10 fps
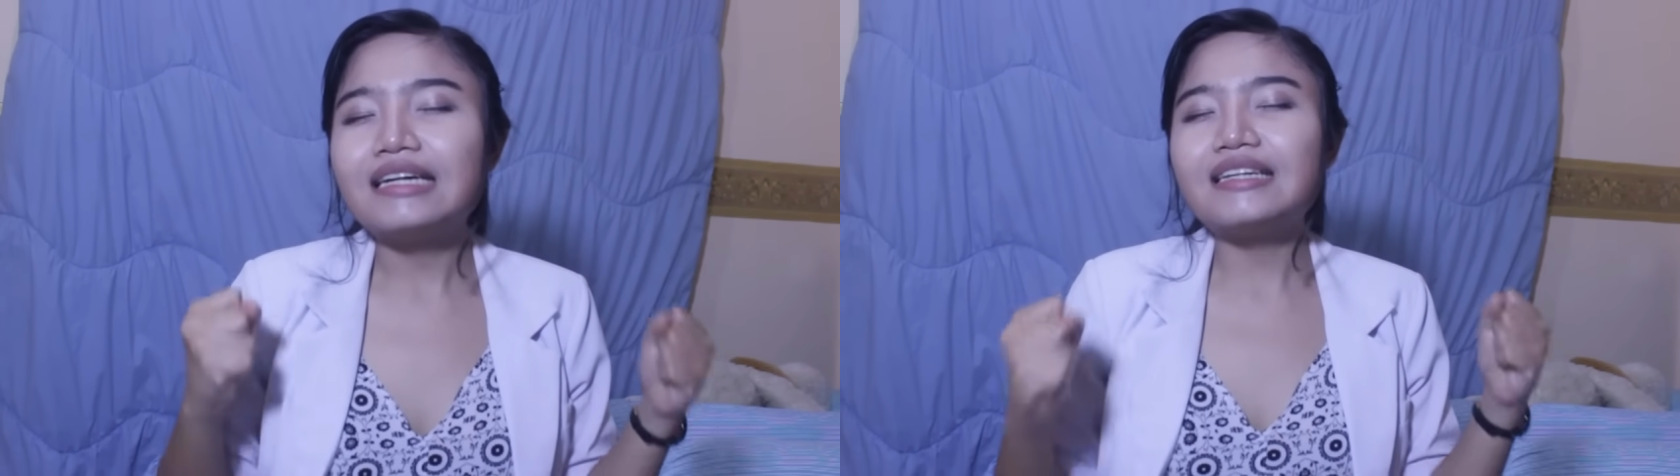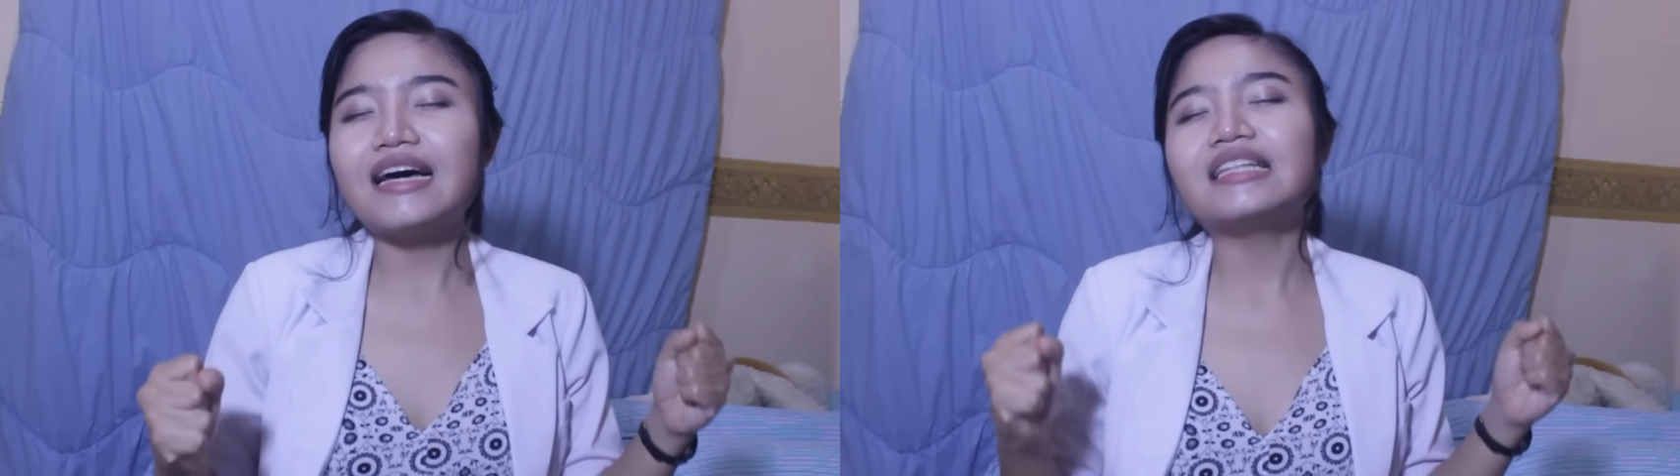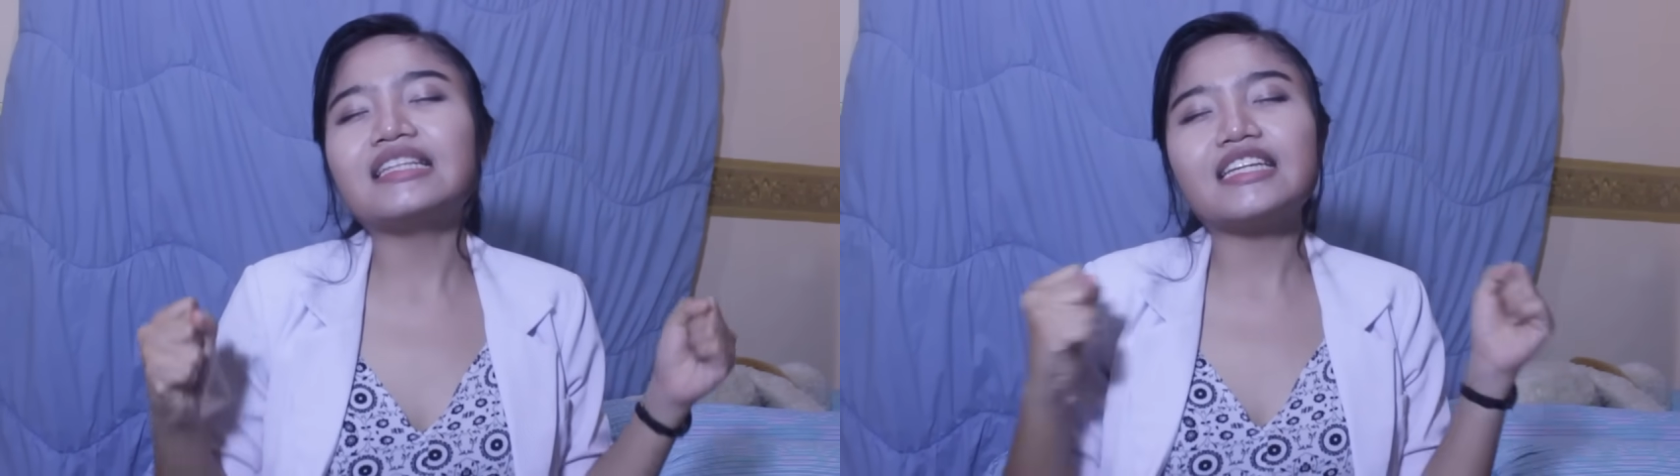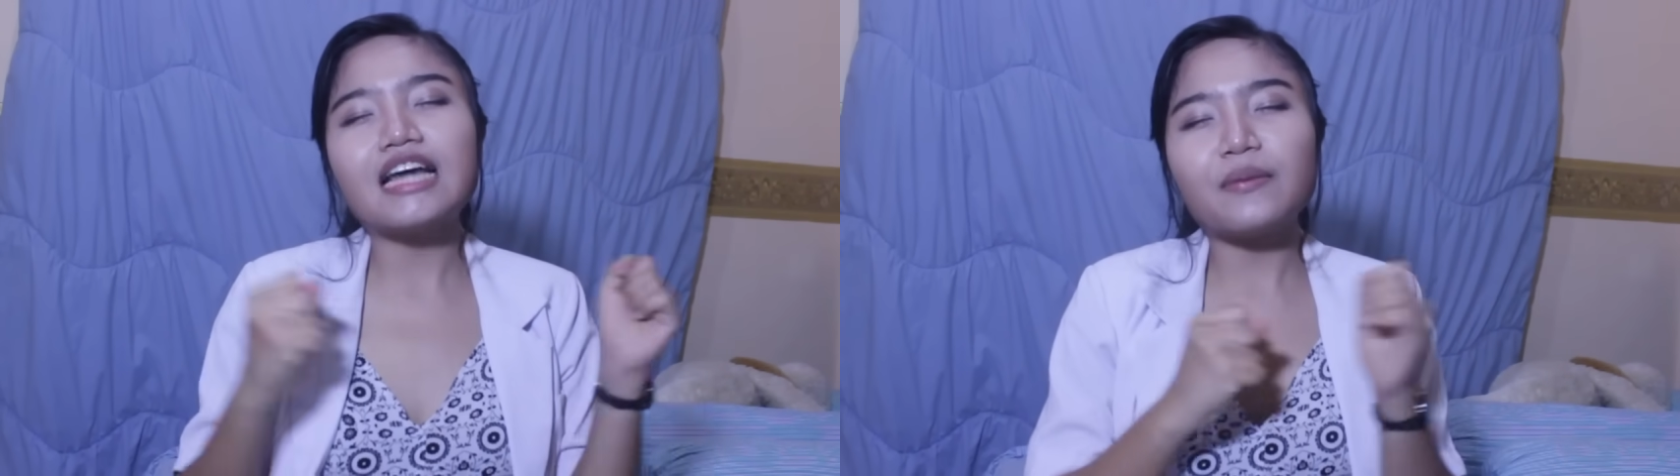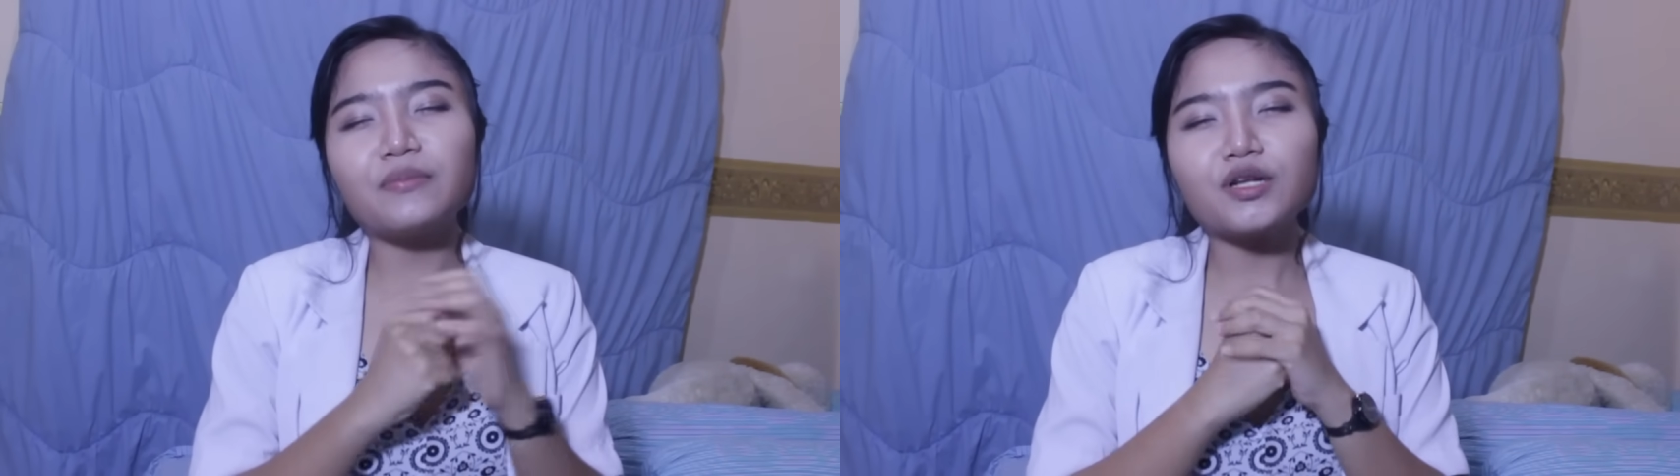dan
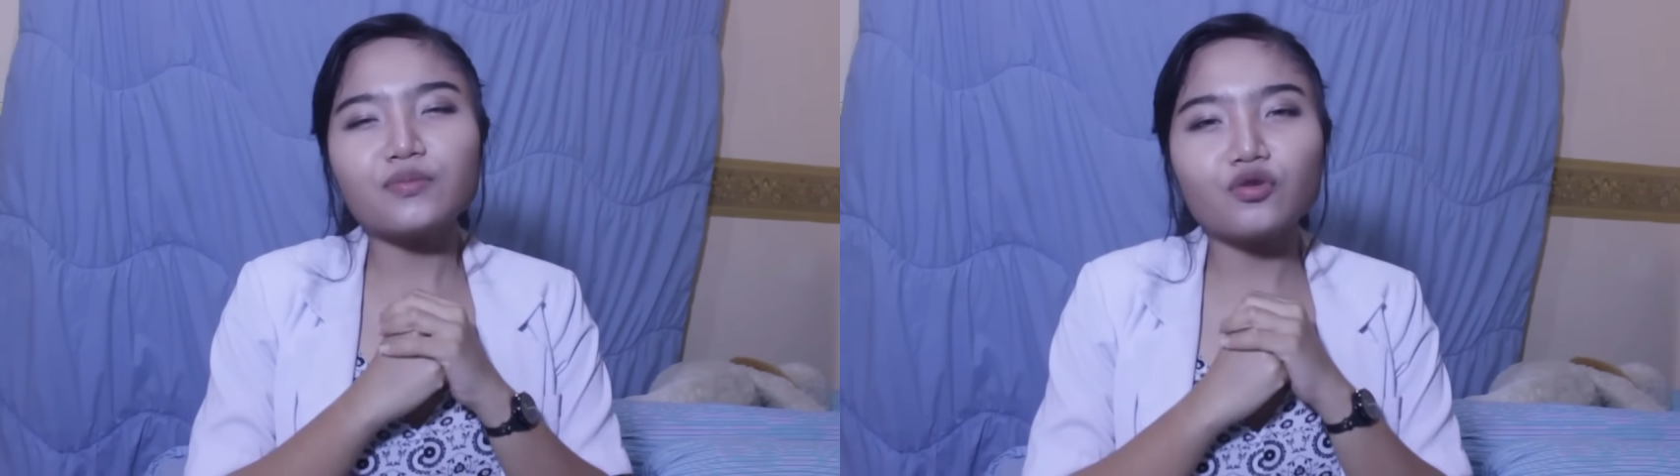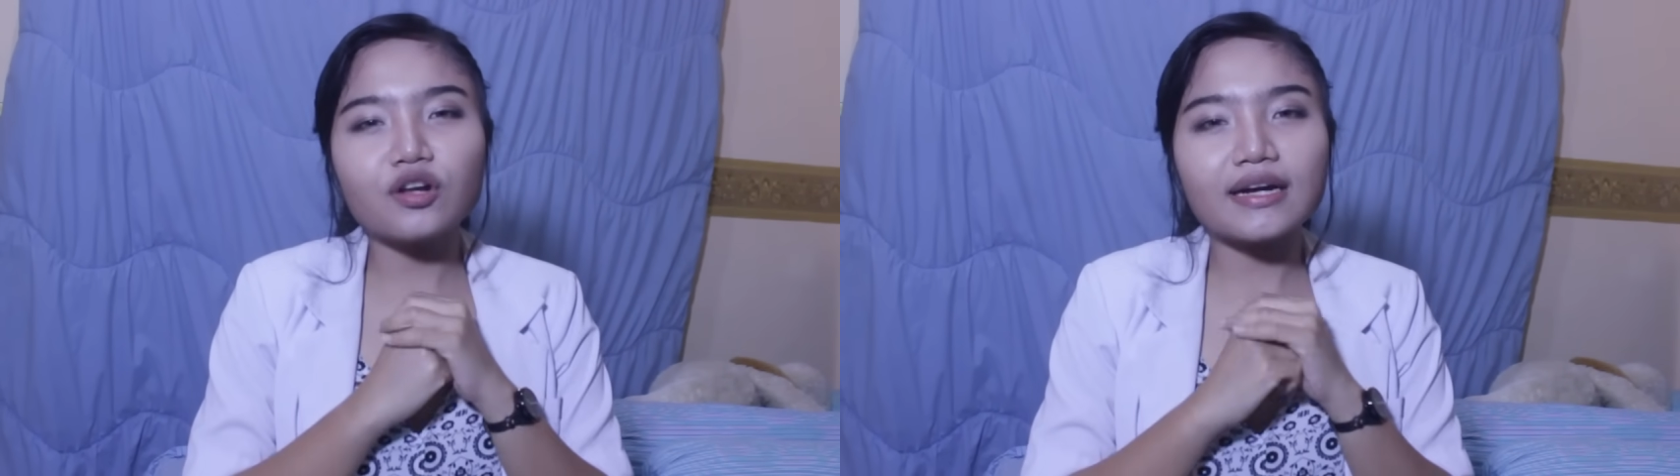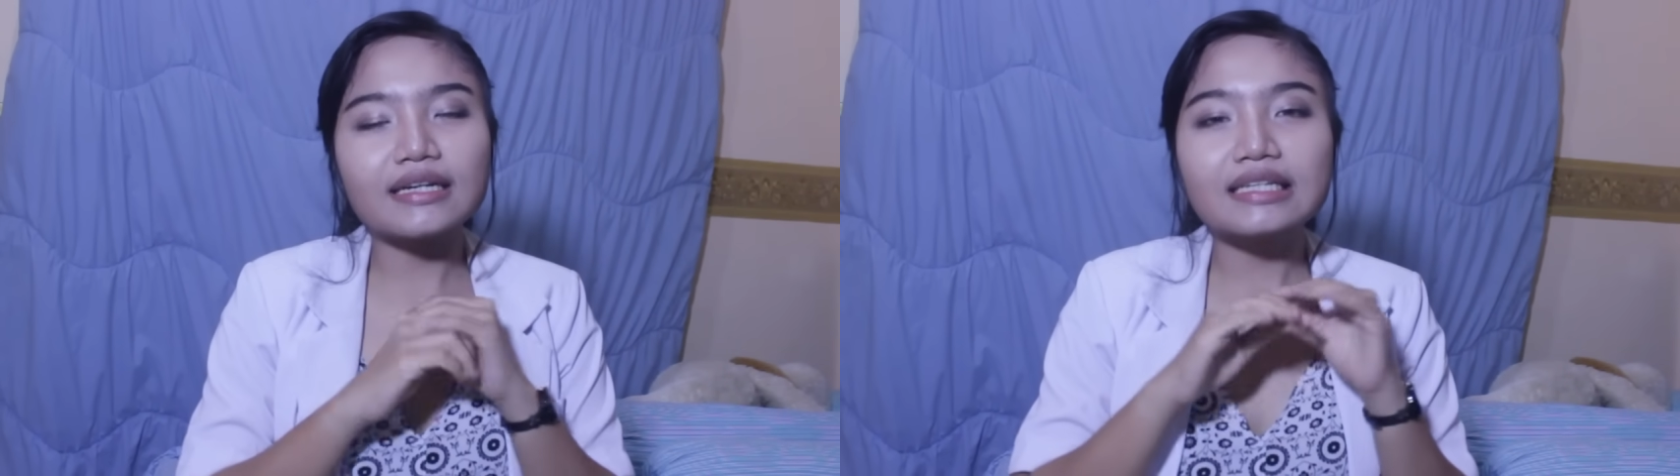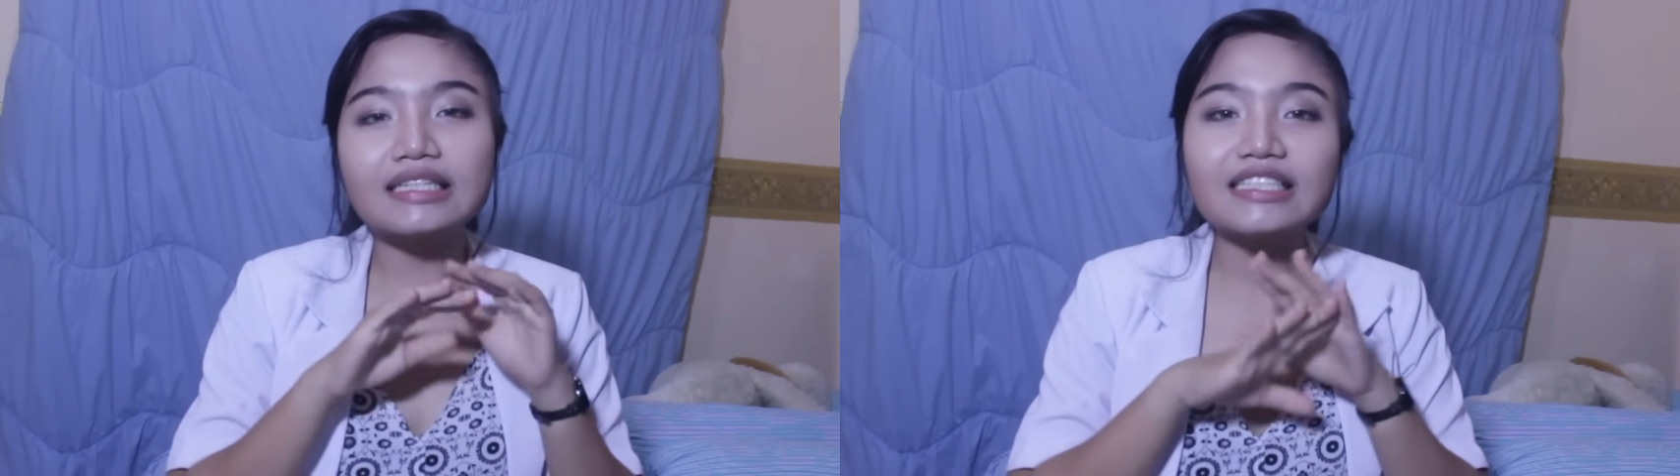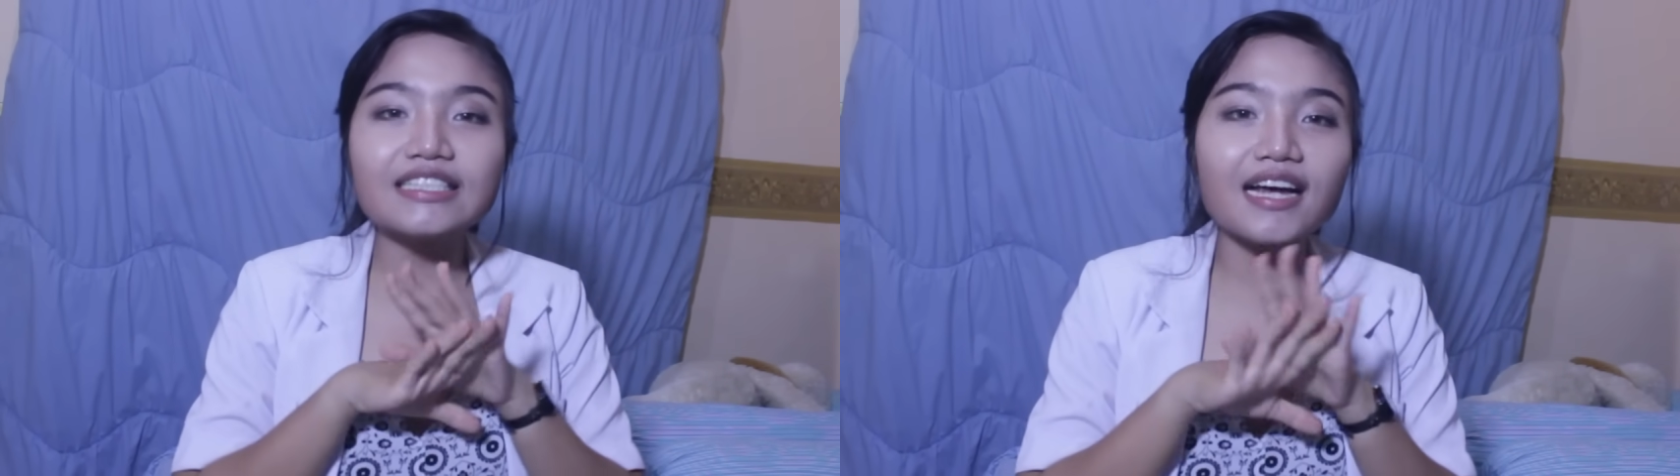tidak menimbulkan
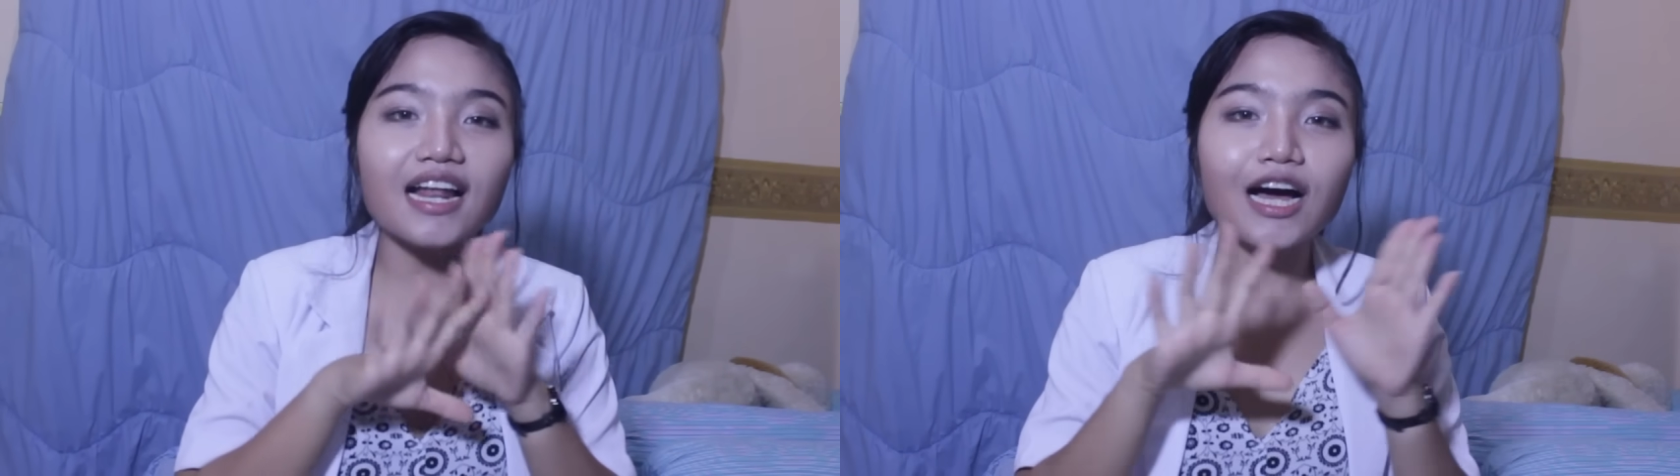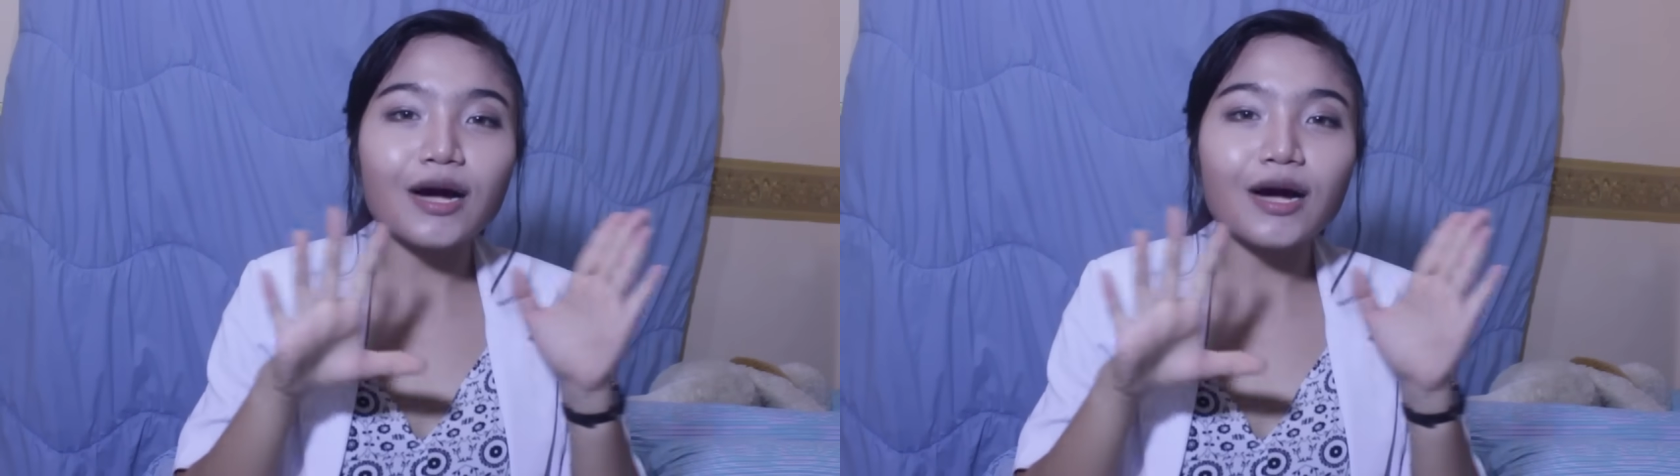gejala